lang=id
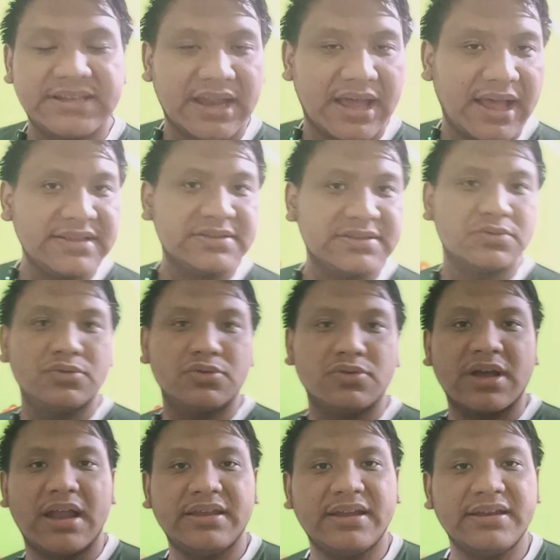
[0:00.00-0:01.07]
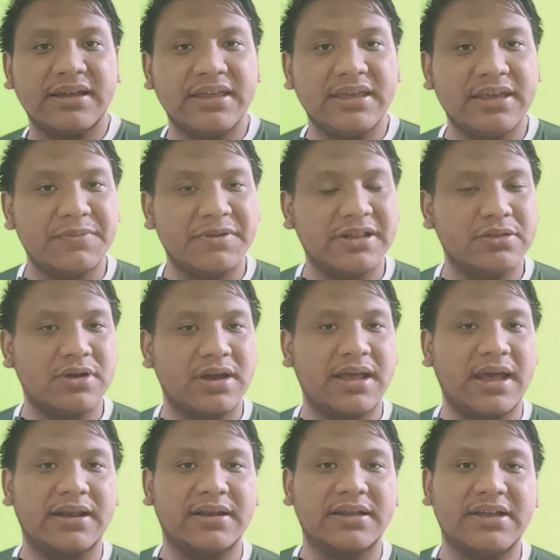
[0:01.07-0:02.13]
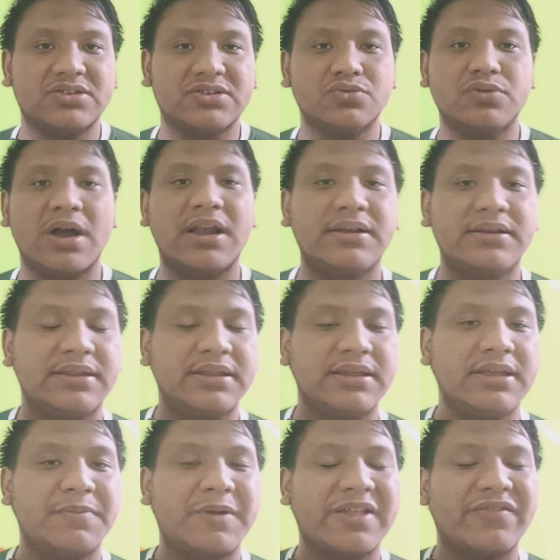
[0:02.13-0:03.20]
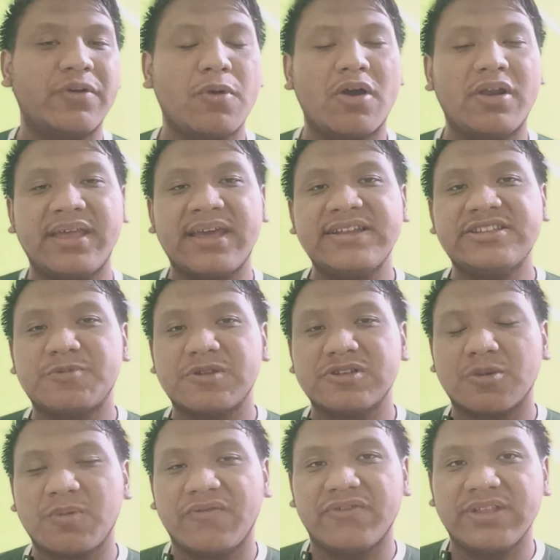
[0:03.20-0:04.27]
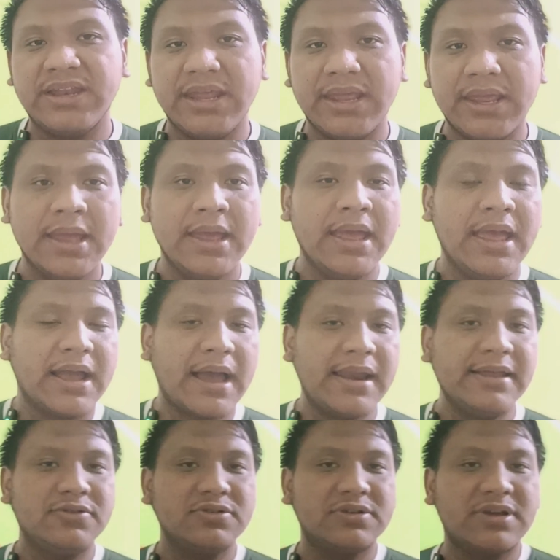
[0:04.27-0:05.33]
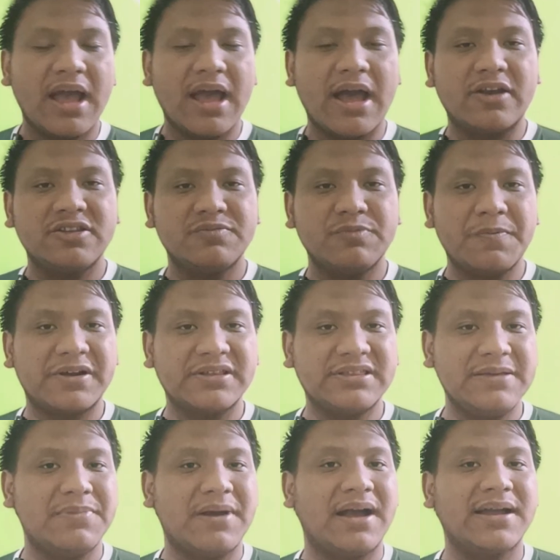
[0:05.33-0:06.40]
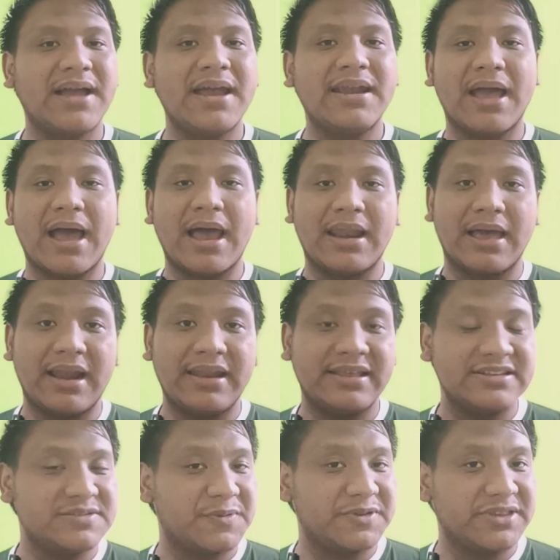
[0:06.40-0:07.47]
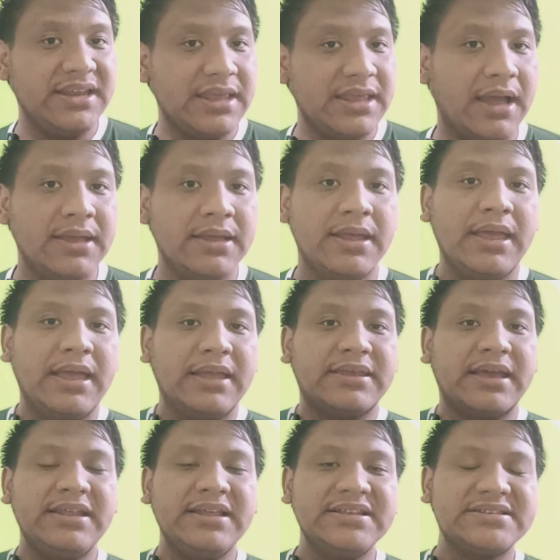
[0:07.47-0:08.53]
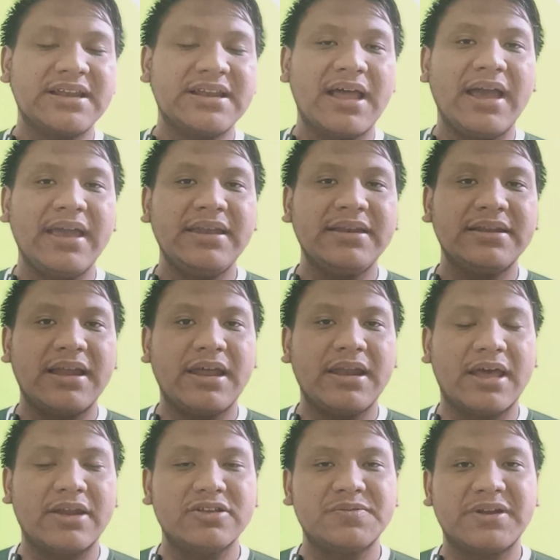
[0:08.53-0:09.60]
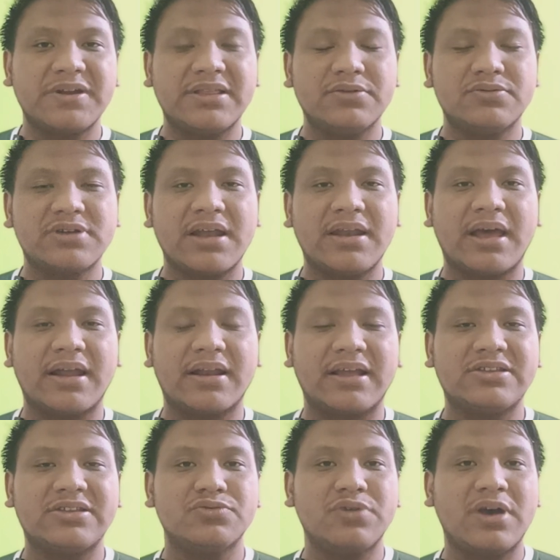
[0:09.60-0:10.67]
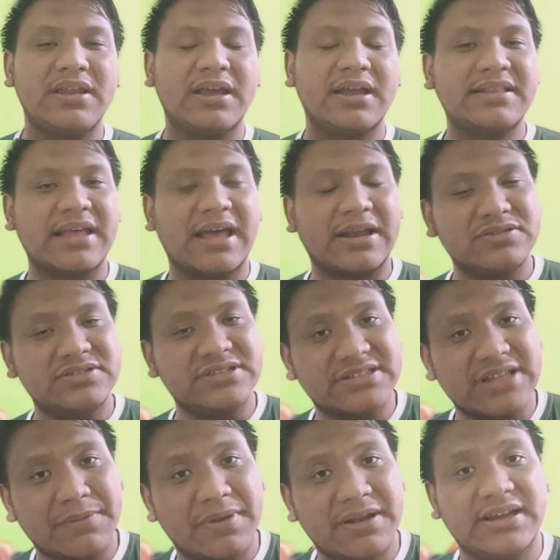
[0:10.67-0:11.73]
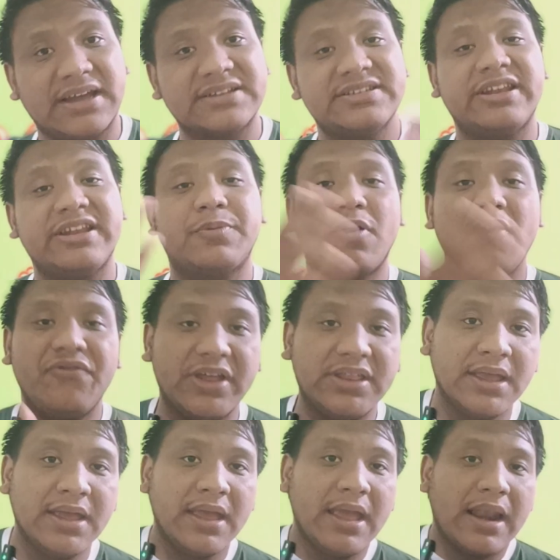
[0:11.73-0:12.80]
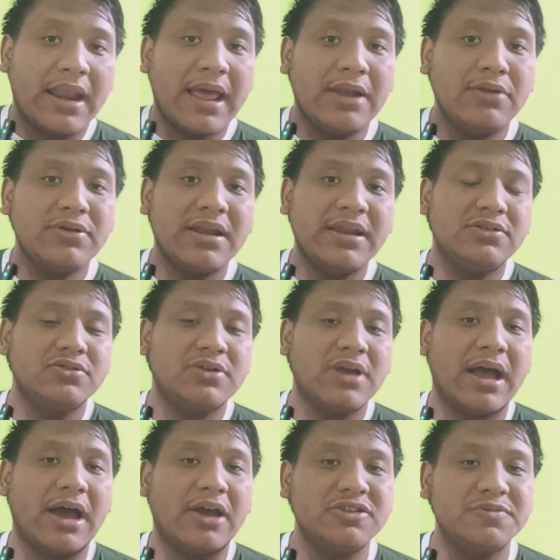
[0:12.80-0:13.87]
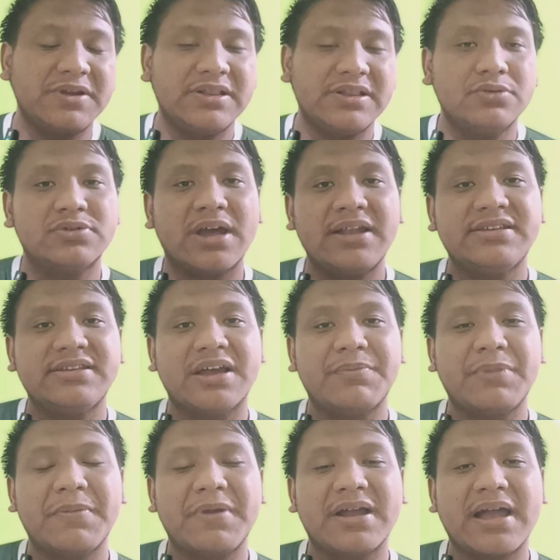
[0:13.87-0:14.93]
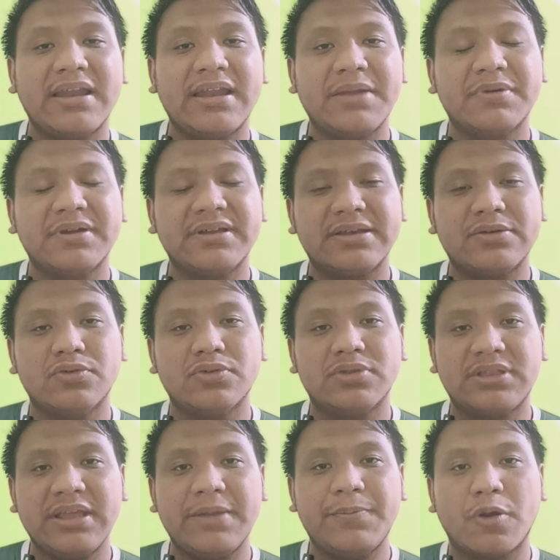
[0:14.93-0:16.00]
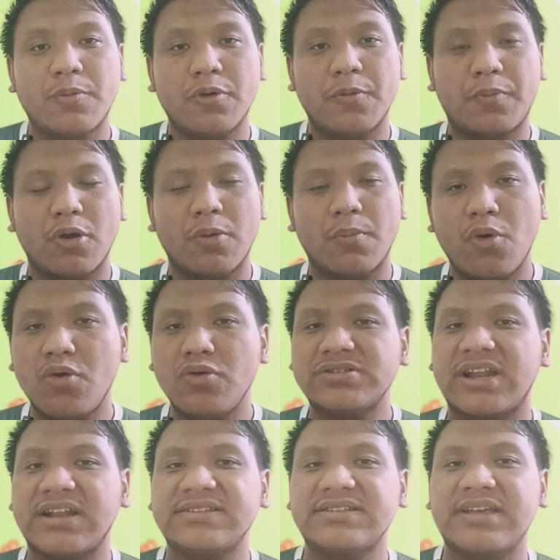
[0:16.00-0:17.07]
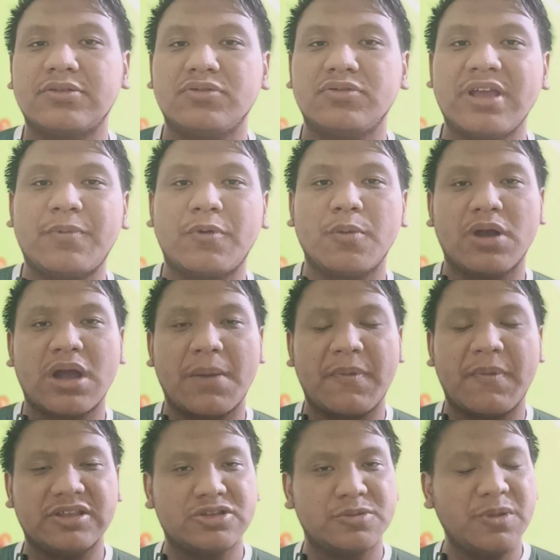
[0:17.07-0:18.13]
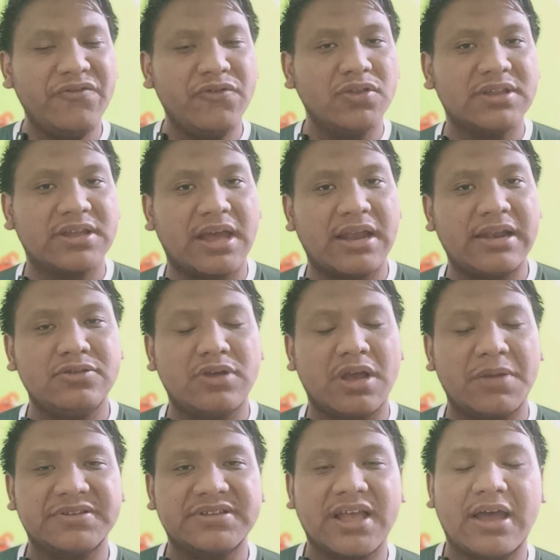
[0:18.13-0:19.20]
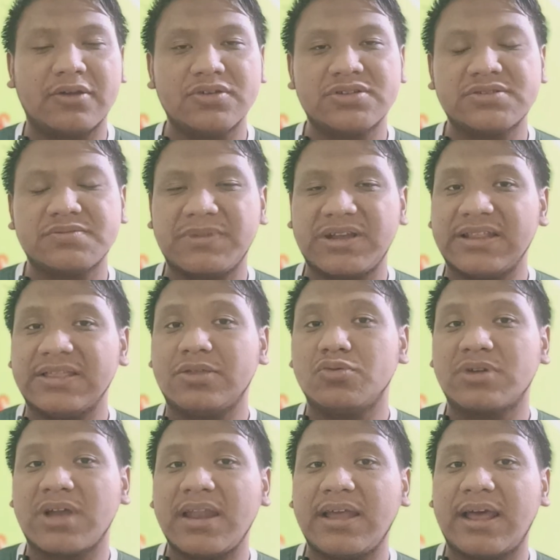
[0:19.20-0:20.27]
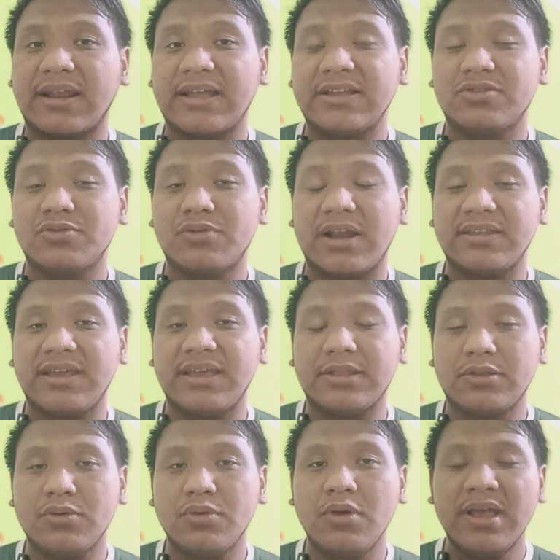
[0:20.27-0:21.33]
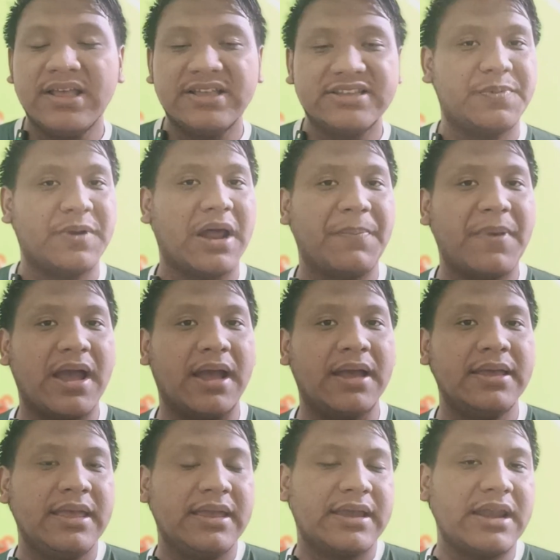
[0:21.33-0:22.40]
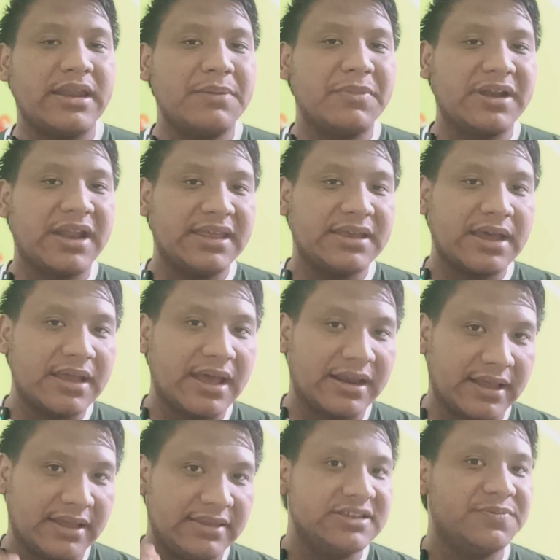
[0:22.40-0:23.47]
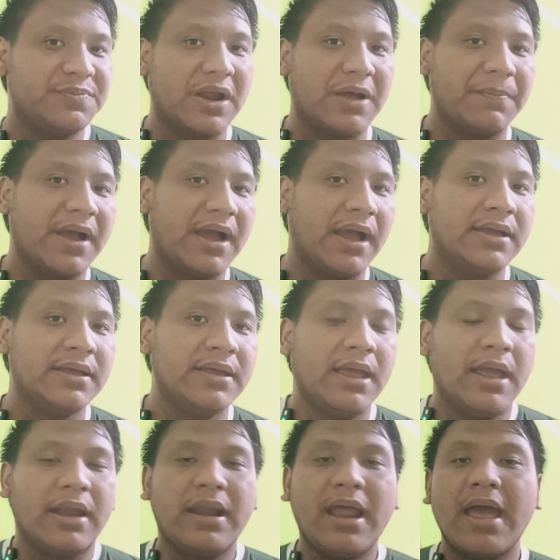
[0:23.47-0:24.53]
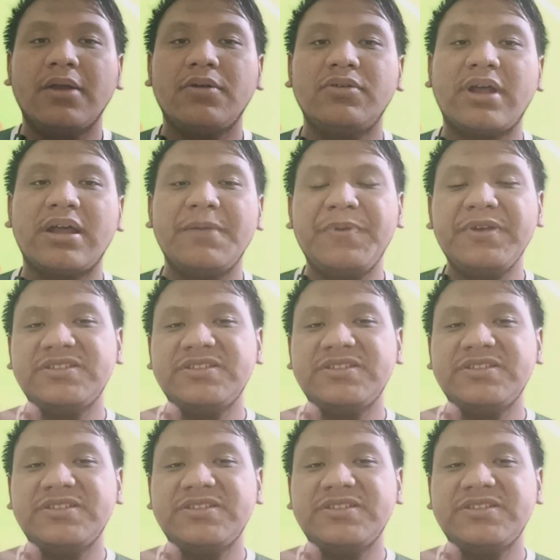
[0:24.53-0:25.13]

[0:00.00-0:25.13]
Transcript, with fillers: sekilas, untuk kalian yang ingin menentukan harga jual di platform online seperti Shopee Food ini, kalian juga harus mempertimbangkan hal-hal yang seperti ini ya. Jadi, selain kalian harus menentukan harga jual yang harus ditambah dengan sharing profit, lalu kalian juga harus menentukan jika memang kalian mengikuti promo-promo, salah satunya promo kampanye Shopee Food, kalian juga bisa harus menentukan harga jualnya itu seberapa. Kalian menaikkan harganya seberapa. Nah, kurang